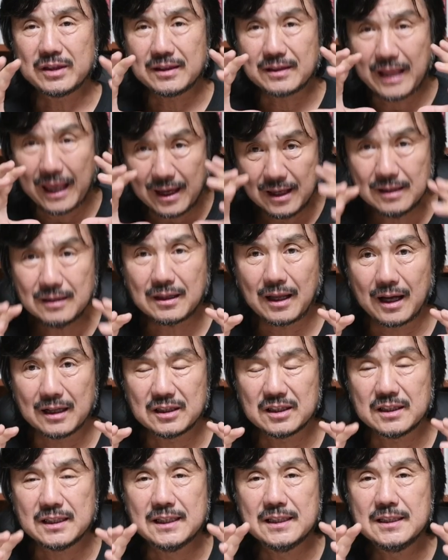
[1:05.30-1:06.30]
데이터,
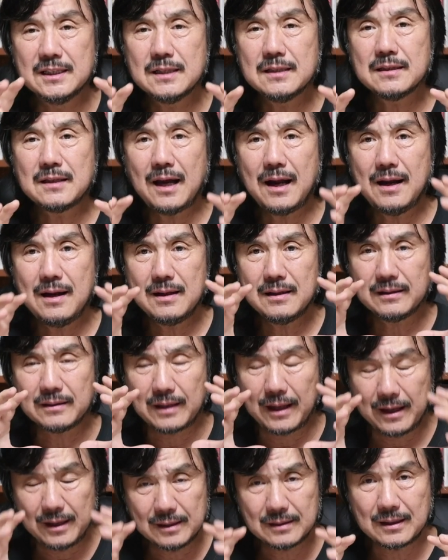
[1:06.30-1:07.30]
디지털
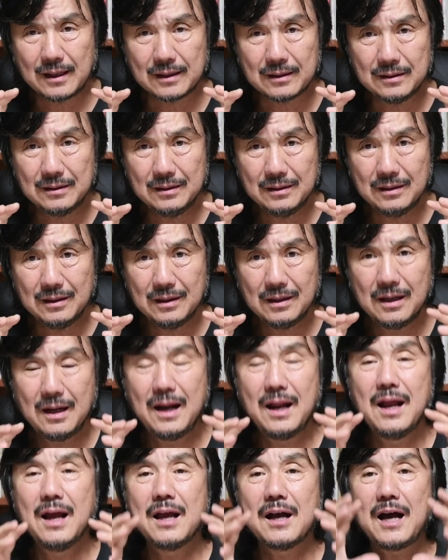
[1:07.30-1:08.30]
데이터를
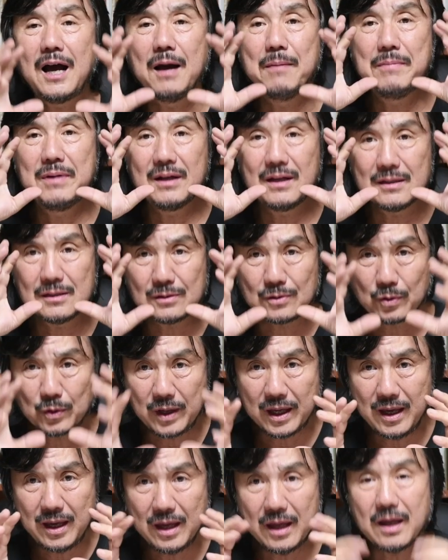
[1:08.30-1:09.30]
카메라
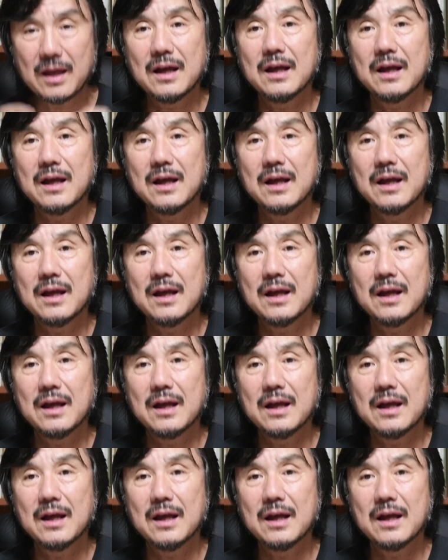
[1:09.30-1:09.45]
속에